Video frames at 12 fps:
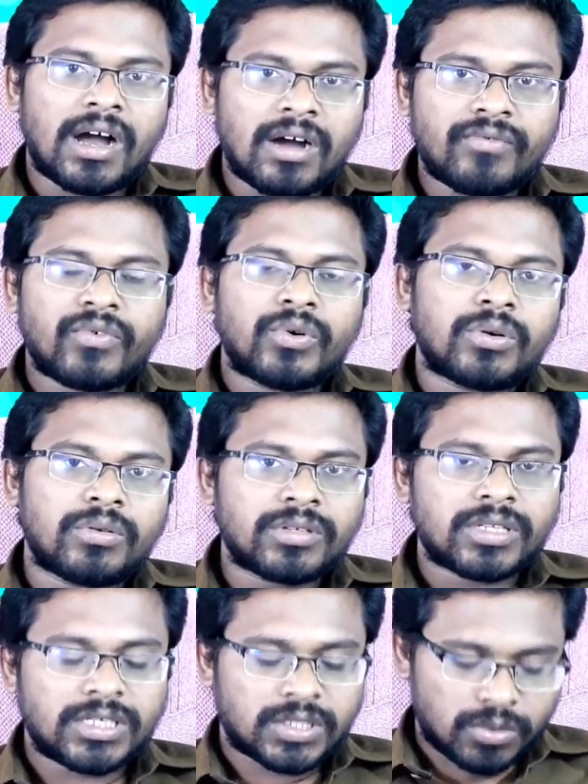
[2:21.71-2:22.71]
ఆ ఫోటోను
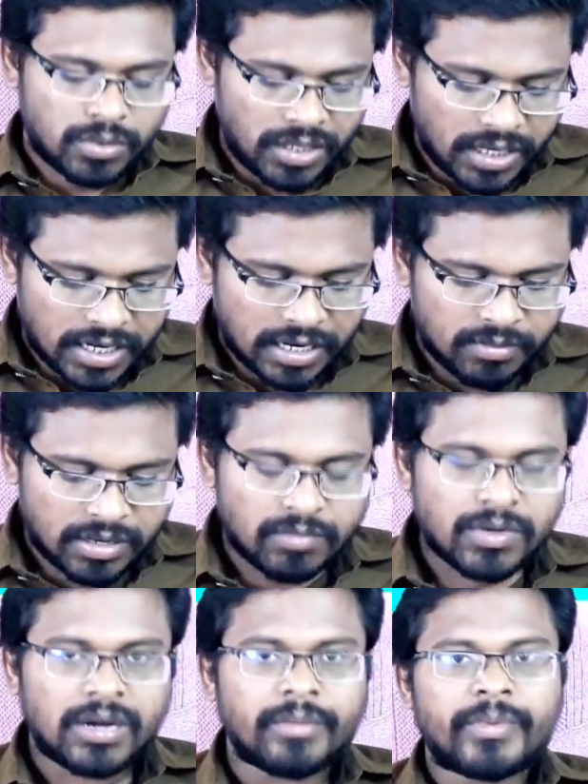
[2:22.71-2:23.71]
తీసుకొని ఇక్కడ మనం
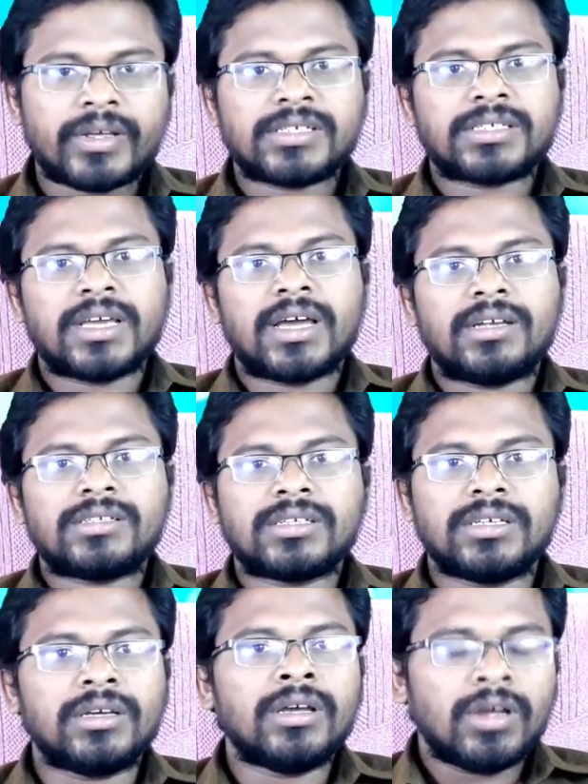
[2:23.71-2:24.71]
కంప్రెస్ చేయాల్సి